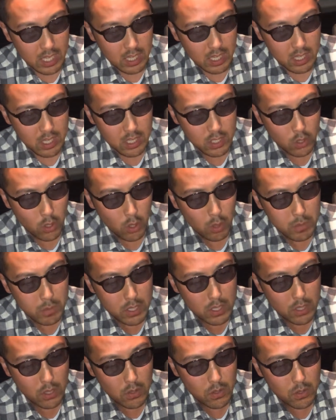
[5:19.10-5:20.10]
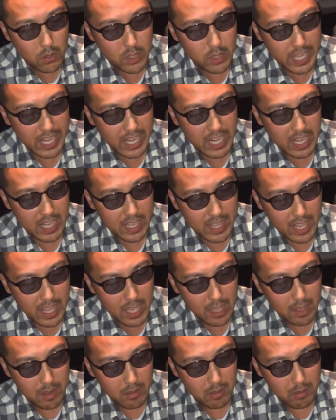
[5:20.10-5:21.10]
人々の中
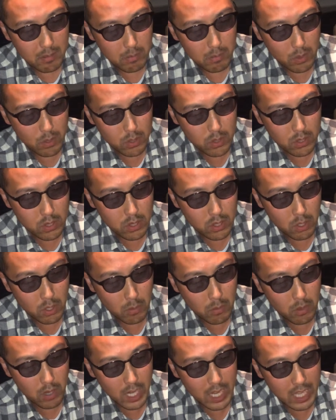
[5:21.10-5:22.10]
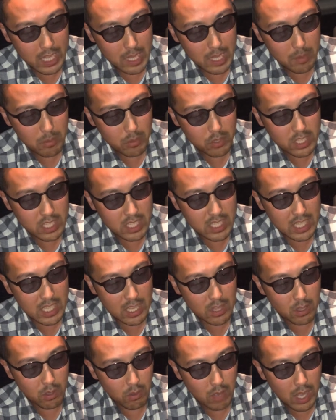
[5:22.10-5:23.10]
で最も金持ちな
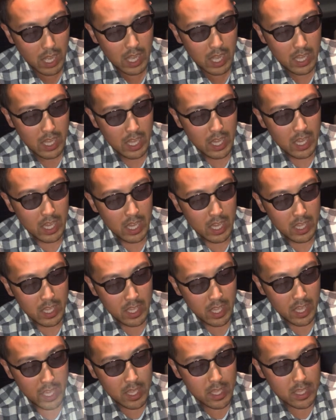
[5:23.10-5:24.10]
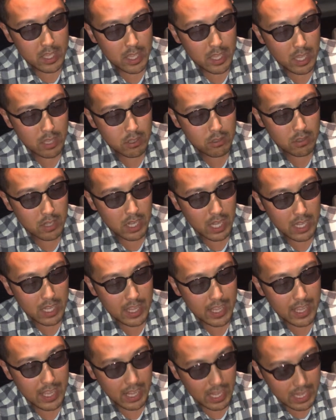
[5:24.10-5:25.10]
のは、倹約家
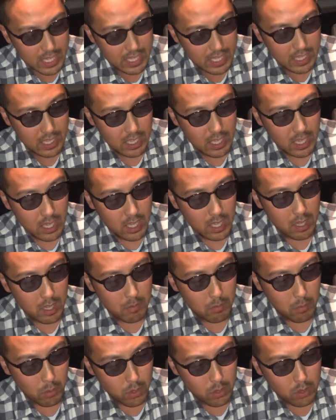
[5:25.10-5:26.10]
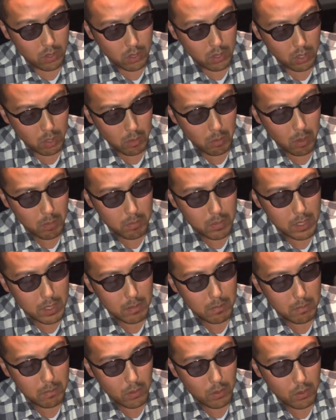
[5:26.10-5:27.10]
であり、最も
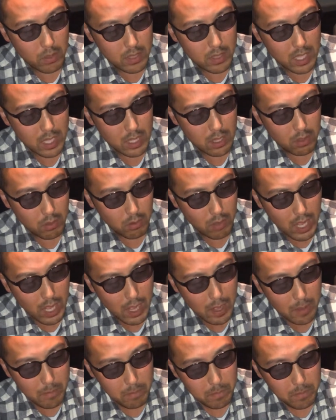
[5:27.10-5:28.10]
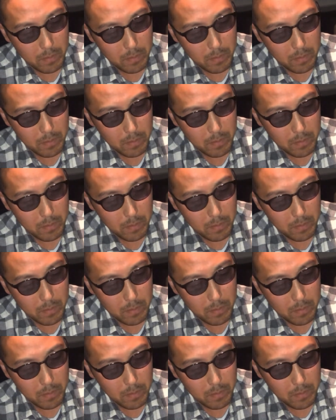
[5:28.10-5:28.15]
貧乏なのは